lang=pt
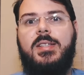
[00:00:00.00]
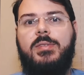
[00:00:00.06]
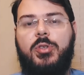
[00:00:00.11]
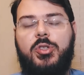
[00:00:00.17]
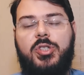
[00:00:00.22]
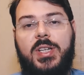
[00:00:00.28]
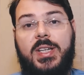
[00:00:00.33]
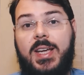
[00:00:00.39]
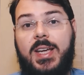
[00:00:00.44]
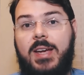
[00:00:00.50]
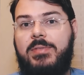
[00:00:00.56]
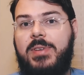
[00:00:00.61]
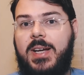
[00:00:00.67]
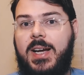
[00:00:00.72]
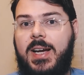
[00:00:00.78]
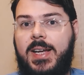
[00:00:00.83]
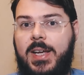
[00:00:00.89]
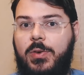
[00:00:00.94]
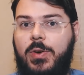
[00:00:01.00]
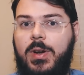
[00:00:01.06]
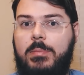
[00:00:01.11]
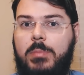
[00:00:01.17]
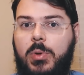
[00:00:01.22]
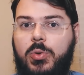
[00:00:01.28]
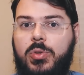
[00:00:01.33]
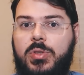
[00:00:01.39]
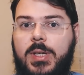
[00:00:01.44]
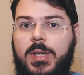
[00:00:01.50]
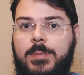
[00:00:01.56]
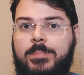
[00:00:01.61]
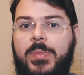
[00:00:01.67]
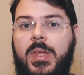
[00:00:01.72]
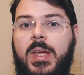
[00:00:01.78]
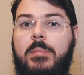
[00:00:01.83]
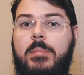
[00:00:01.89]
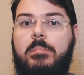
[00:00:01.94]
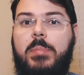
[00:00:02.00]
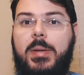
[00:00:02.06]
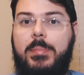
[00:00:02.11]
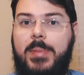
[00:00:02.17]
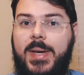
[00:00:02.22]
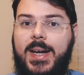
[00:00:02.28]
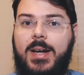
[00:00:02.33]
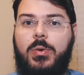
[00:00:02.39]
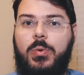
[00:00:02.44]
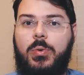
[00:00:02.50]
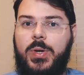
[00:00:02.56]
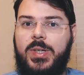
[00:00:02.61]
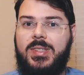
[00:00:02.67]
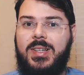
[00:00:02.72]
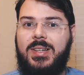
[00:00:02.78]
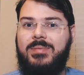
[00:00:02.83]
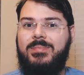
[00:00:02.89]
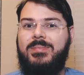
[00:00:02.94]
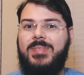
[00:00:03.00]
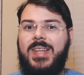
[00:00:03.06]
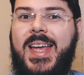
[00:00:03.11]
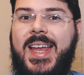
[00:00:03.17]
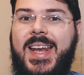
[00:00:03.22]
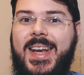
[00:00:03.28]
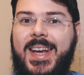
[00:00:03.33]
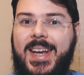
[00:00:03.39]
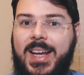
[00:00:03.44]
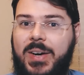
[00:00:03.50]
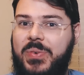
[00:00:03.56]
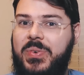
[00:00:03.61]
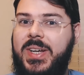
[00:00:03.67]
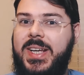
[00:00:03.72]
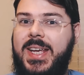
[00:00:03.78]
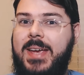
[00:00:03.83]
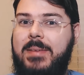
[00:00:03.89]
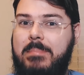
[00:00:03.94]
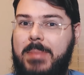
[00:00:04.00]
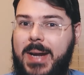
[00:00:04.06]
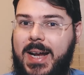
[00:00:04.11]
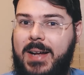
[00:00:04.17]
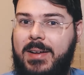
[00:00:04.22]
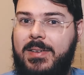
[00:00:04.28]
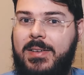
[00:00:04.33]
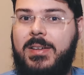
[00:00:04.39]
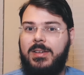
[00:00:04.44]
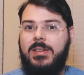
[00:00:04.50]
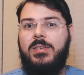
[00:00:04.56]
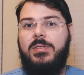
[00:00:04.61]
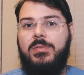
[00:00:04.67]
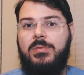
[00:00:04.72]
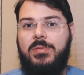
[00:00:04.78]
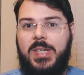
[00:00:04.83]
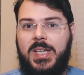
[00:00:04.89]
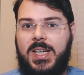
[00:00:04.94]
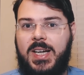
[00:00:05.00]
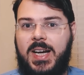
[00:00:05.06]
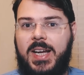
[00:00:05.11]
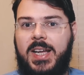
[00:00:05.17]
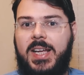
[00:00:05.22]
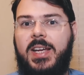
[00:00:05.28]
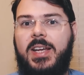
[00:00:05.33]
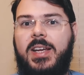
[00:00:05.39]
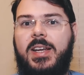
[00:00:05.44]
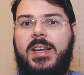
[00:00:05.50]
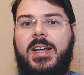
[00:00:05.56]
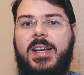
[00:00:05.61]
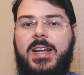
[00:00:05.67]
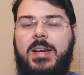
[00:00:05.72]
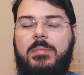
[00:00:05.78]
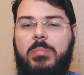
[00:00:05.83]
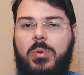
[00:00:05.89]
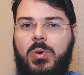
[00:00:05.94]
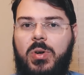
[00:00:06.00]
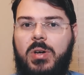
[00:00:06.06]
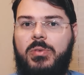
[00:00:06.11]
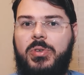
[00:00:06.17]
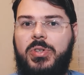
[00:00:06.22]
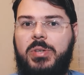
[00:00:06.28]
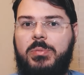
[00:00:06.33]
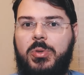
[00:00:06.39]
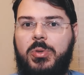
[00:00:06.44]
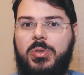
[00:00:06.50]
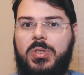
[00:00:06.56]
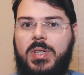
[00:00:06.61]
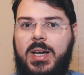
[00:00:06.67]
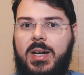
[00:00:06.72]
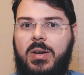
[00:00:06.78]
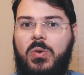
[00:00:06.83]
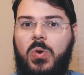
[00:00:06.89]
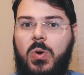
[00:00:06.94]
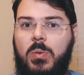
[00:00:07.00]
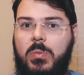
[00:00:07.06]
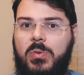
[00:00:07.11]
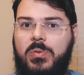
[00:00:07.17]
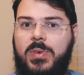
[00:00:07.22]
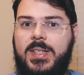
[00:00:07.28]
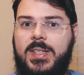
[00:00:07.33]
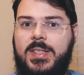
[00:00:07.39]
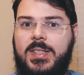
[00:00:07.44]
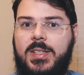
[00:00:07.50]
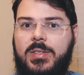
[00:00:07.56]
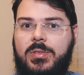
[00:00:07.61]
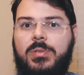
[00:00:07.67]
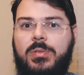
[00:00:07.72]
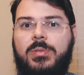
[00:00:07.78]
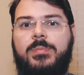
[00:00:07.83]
você quer ficar rico na bolsa, primeira coisa é não quebrar. Fica aí, daqui a pouco eu vou te mostrar como faz isso.